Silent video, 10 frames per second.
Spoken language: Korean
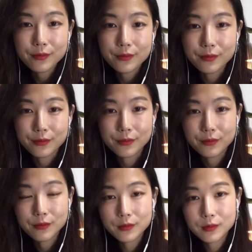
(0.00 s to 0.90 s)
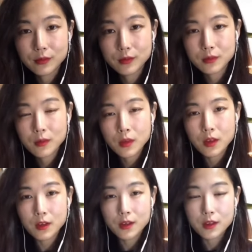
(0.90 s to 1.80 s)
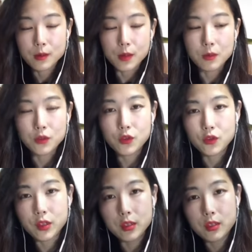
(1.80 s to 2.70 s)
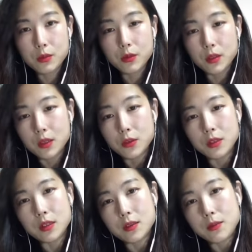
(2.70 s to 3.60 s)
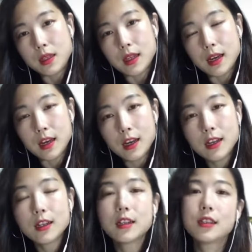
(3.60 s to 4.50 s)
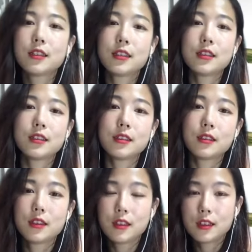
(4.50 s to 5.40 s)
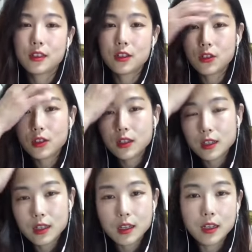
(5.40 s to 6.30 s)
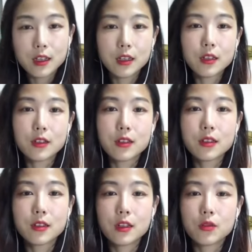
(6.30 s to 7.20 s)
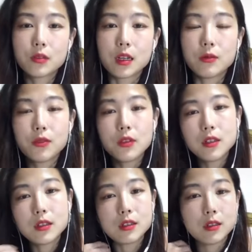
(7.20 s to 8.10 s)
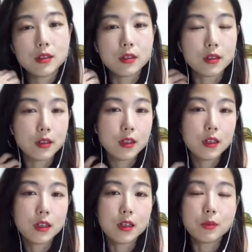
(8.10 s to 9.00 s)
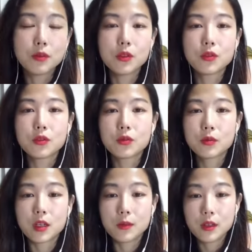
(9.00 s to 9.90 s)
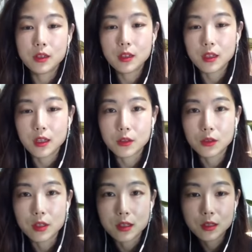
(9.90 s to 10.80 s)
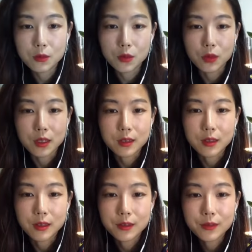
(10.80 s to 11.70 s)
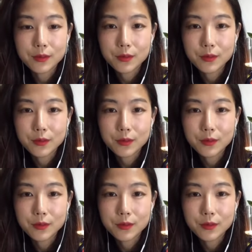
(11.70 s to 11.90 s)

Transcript: 음, 바쁜 육아를 보내고 있습니다. 7월 달엔 그게 좀 잘 풀려서 앞으로도 좀 재밌는 일이 계속 됐으면 좋겠어요.